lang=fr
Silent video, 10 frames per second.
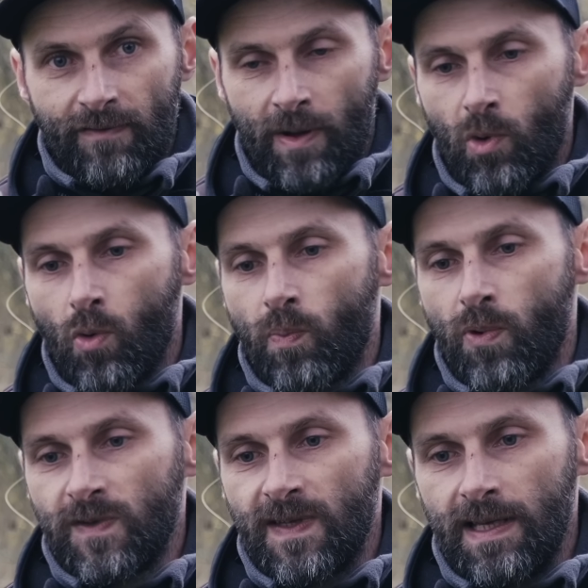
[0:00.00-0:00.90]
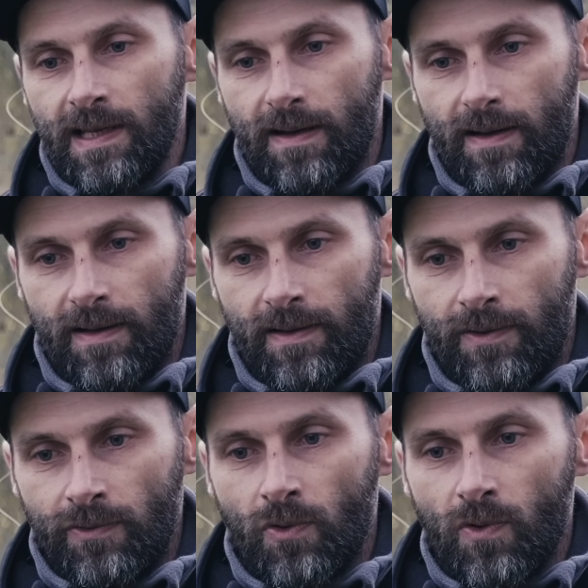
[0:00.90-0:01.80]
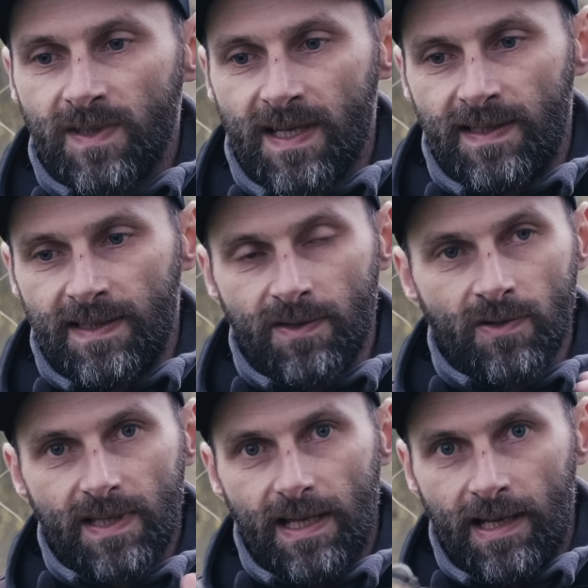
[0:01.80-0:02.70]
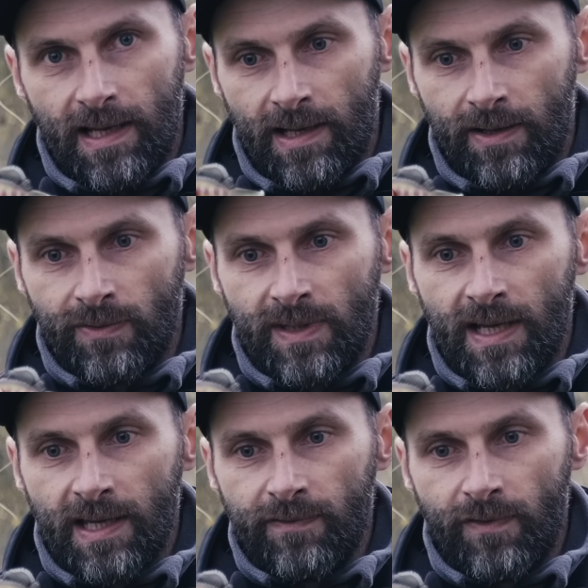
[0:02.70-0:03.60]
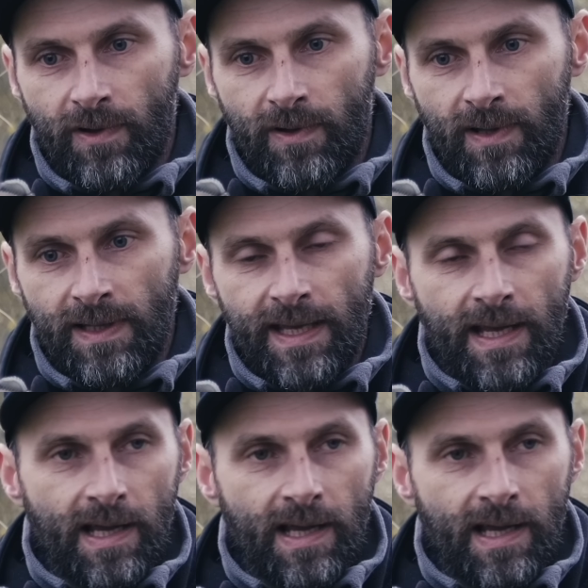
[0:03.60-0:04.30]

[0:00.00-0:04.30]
vraiment opposer une grosse résistance à une dérive liée